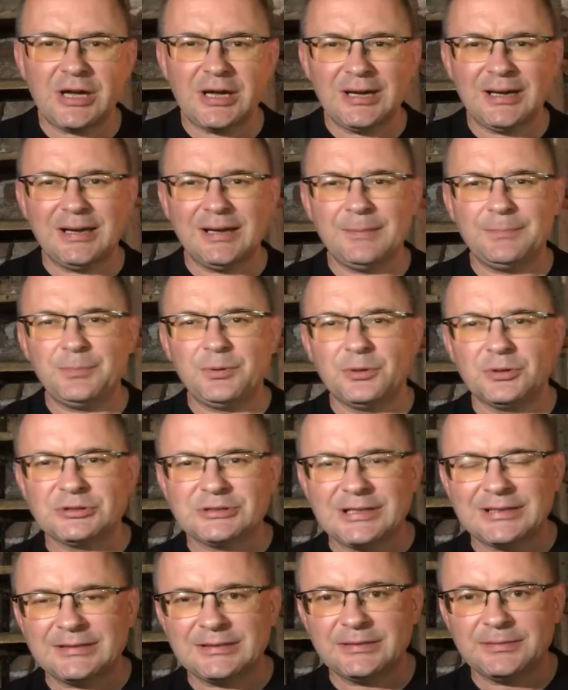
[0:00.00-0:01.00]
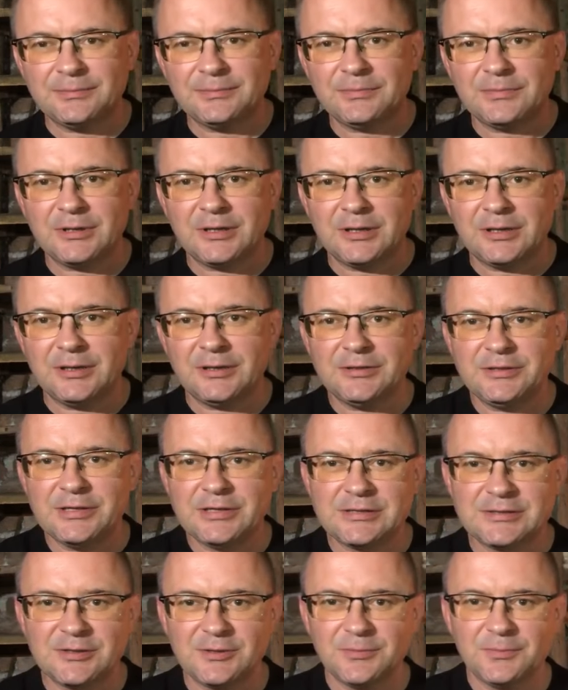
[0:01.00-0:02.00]
a poza tym e,
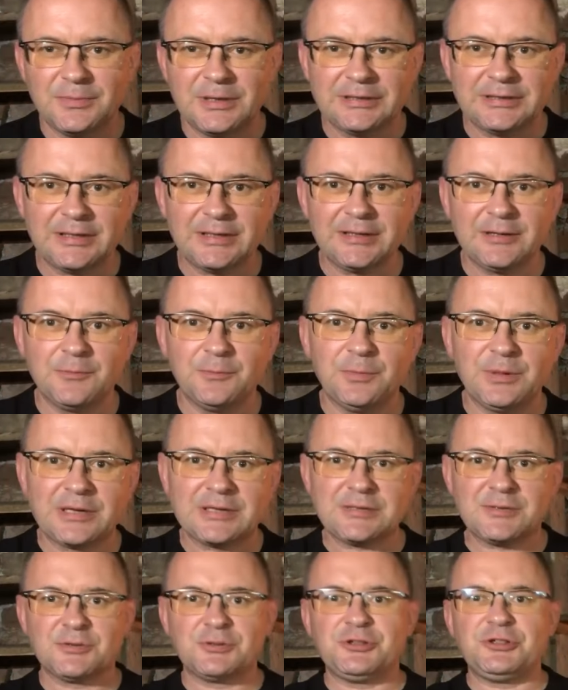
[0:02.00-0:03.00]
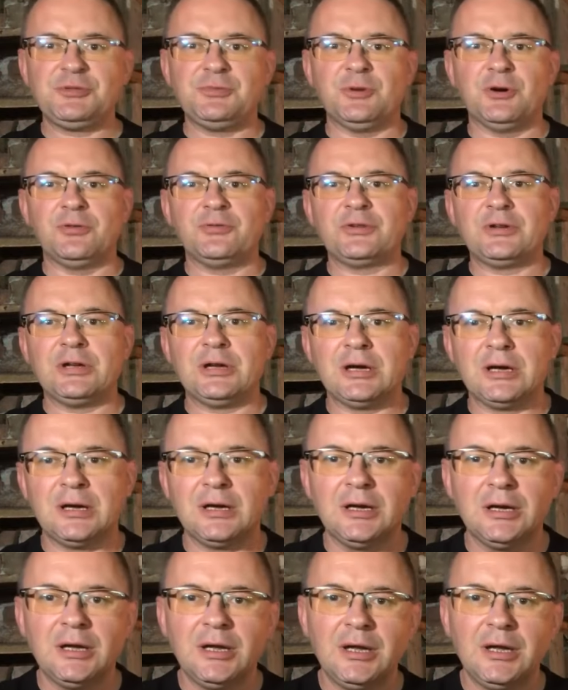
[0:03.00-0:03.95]
jest to materiał bardzo zimowy, a